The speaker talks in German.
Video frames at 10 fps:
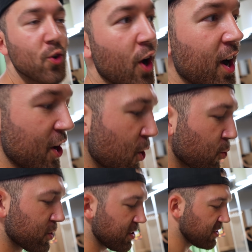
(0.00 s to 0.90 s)
Ja, eh
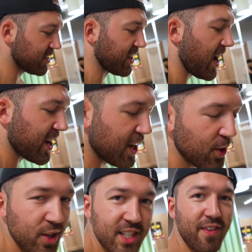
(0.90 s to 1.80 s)
gut. Drei
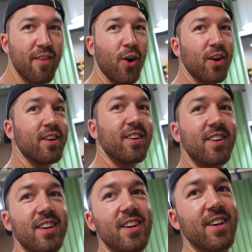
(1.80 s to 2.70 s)
Kilo in zwei Wochen.
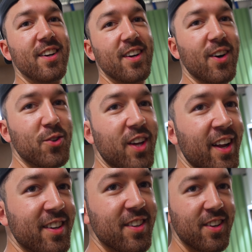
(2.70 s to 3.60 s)
Und ja. dann
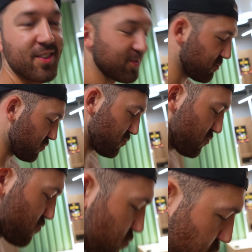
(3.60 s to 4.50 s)

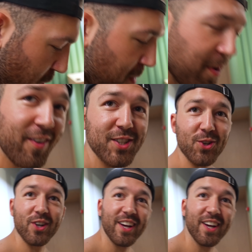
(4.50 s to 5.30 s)
schauen wir mal, was noch